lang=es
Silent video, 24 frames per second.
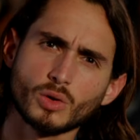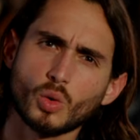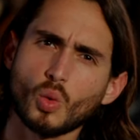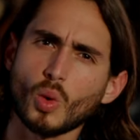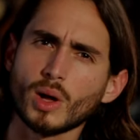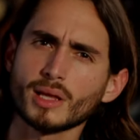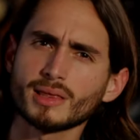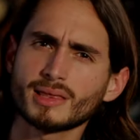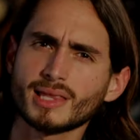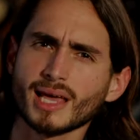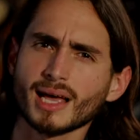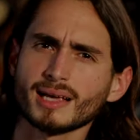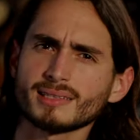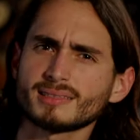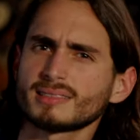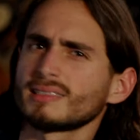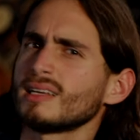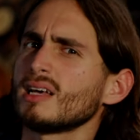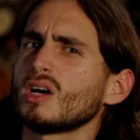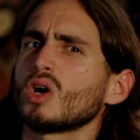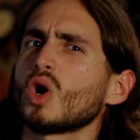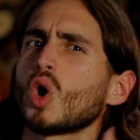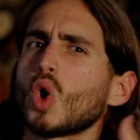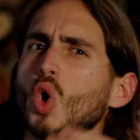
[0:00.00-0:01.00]

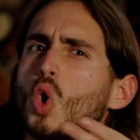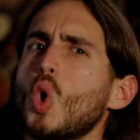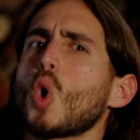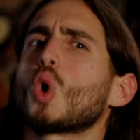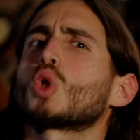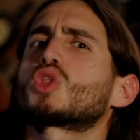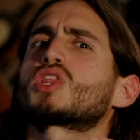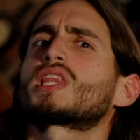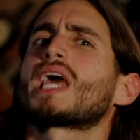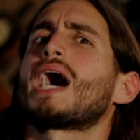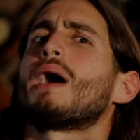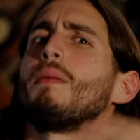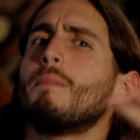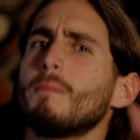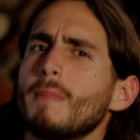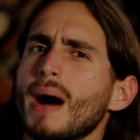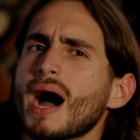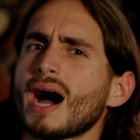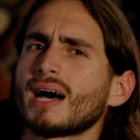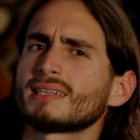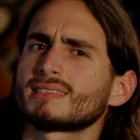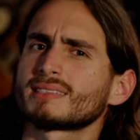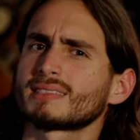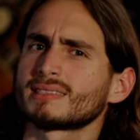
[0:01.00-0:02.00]
¿Cuántas gotas
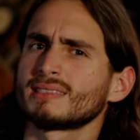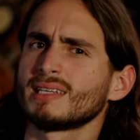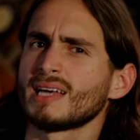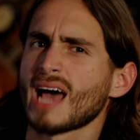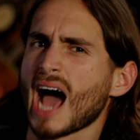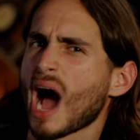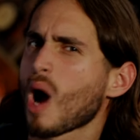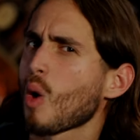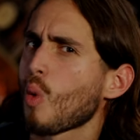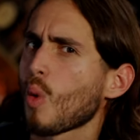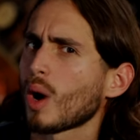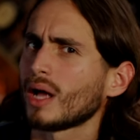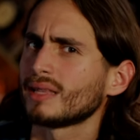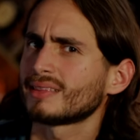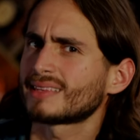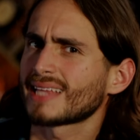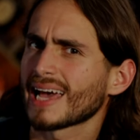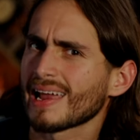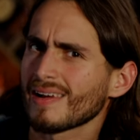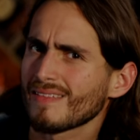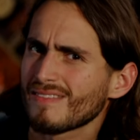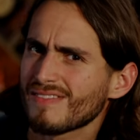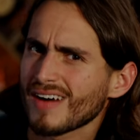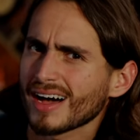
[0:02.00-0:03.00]
más
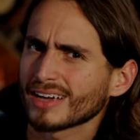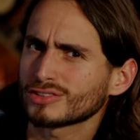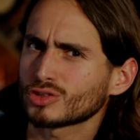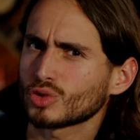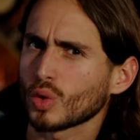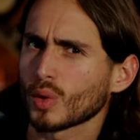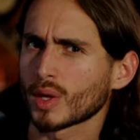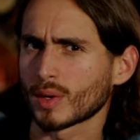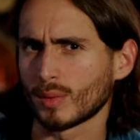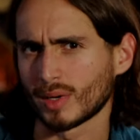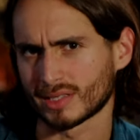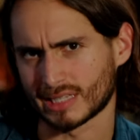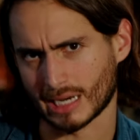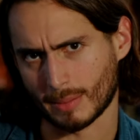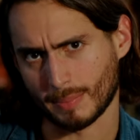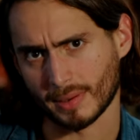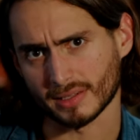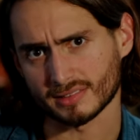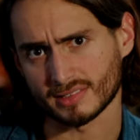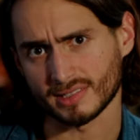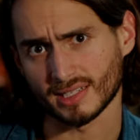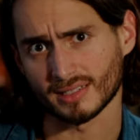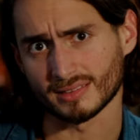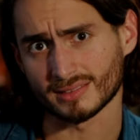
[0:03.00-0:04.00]
aguanta el vaso de nuestra
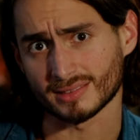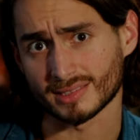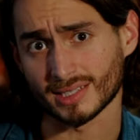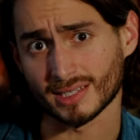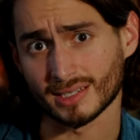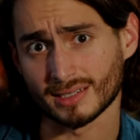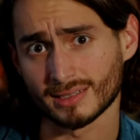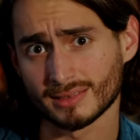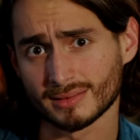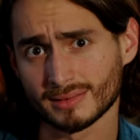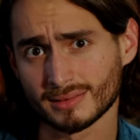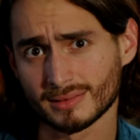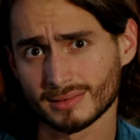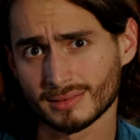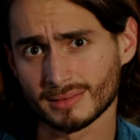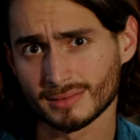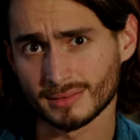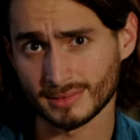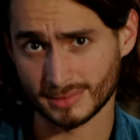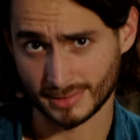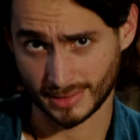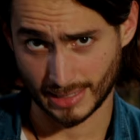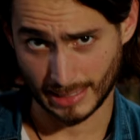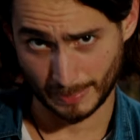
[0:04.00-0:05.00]
paciencia?
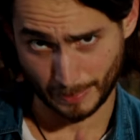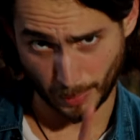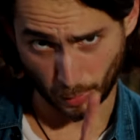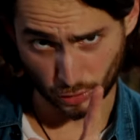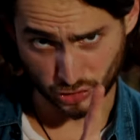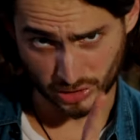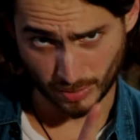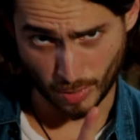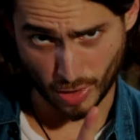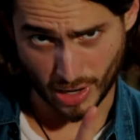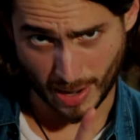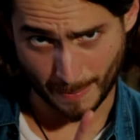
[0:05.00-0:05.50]
En el próximo